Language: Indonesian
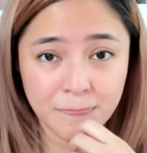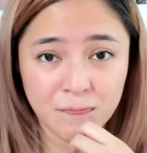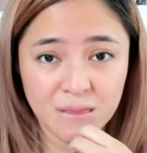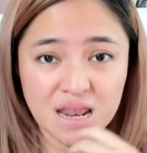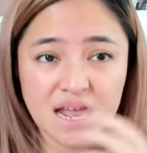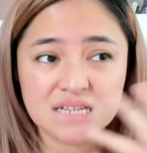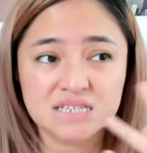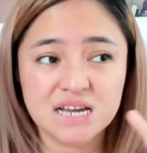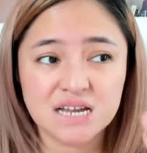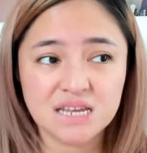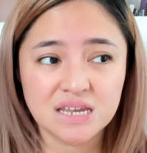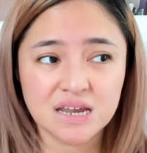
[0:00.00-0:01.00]
dan
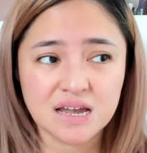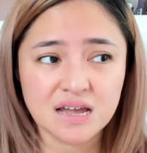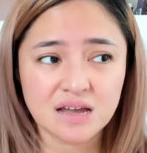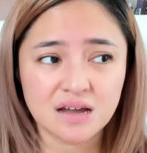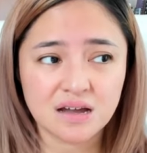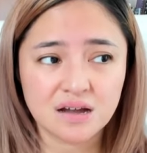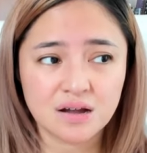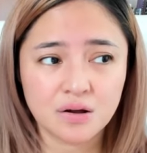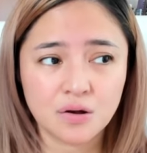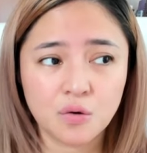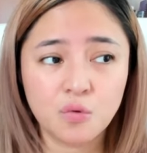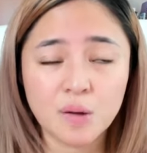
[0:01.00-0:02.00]
jadinya
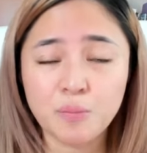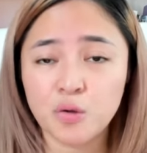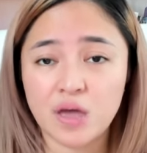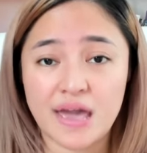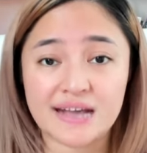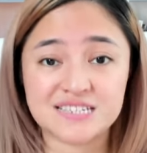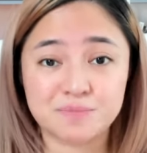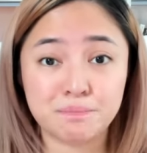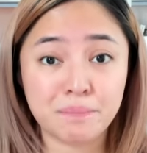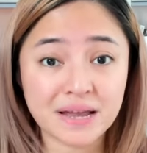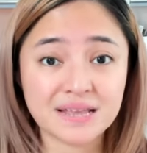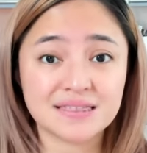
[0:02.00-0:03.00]
gue punya
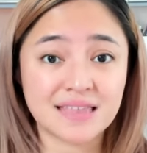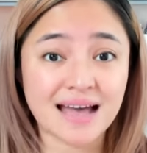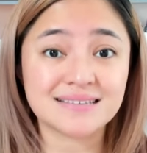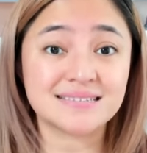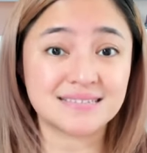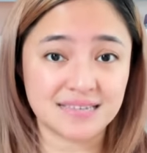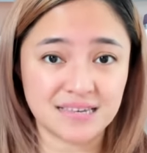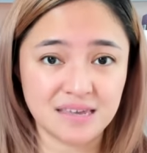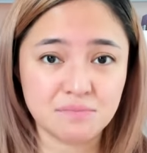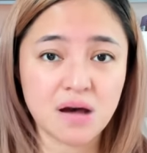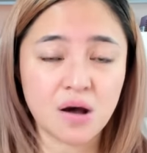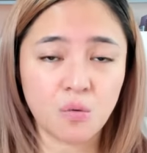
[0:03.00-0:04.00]

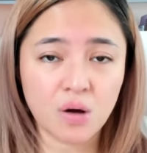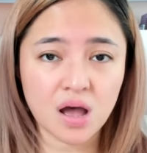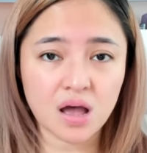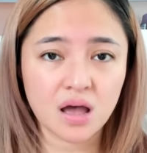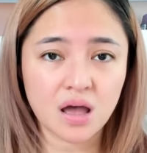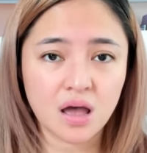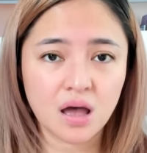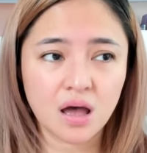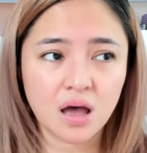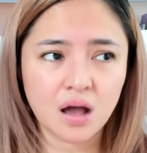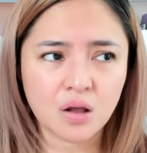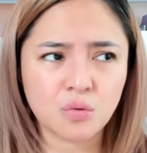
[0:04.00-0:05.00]
ekspektasi bahwa
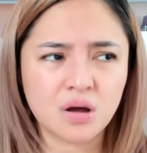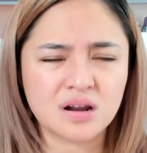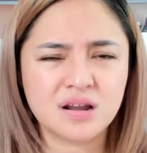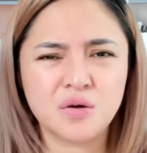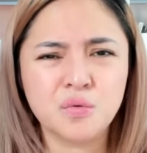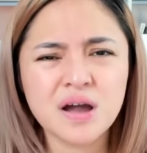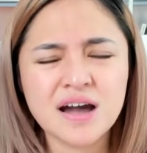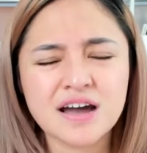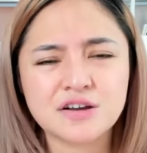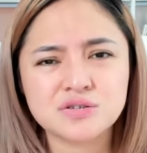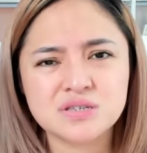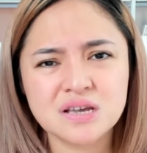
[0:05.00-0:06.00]
keluarga gue
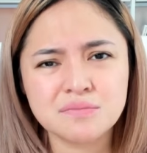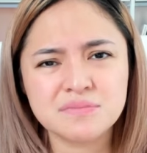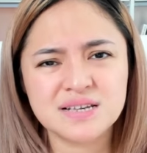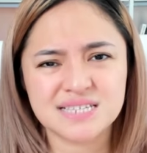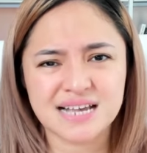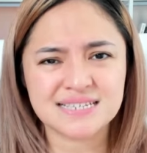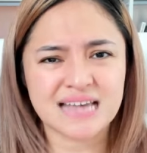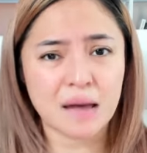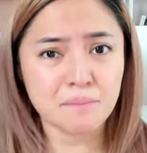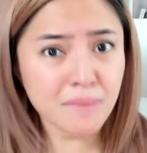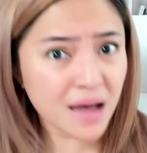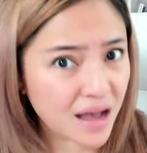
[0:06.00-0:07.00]
harusnya bisa
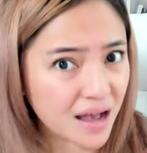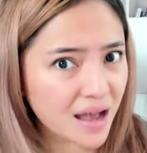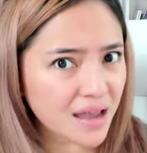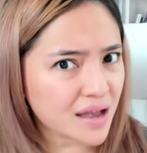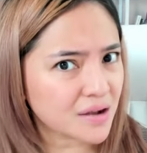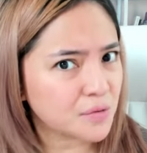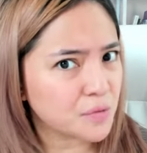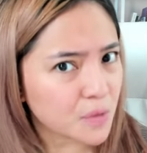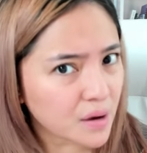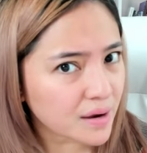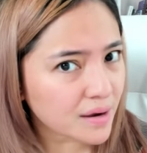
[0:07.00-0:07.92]
sama kayak gue